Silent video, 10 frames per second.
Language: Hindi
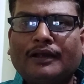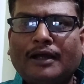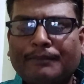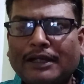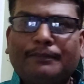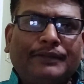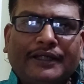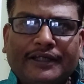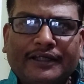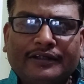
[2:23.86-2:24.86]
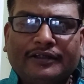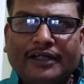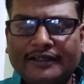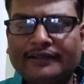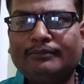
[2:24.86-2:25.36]
अप्राप्य हैं
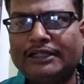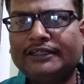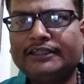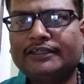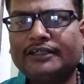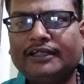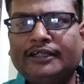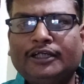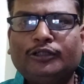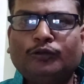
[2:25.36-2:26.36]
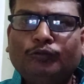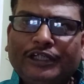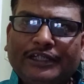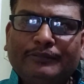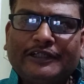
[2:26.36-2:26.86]
ऐसा माना जाता है तो
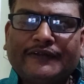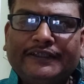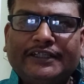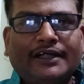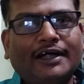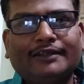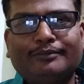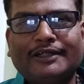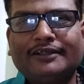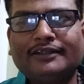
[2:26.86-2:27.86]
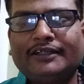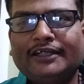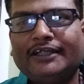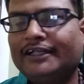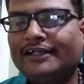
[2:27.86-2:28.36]
उन्हीं में से ये आत्मरत्न
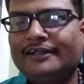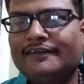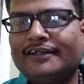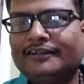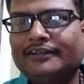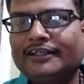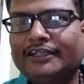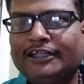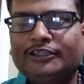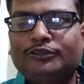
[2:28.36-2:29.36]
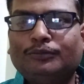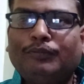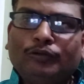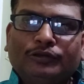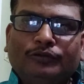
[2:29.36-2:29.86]
एक ऐसा रत्न है जो
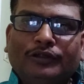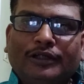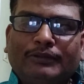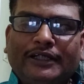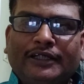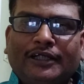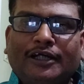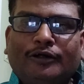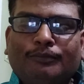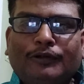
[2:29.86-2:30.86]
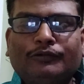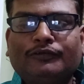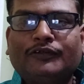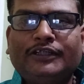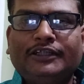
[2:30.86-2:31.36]
बहुत दुर्लभ है और
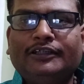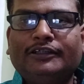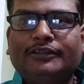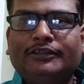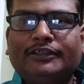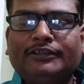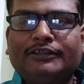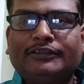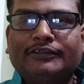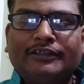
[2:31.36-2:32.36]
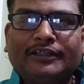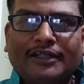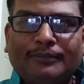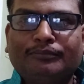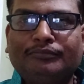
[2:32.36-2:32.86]
बहुत ही
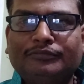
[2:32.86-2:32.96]
कम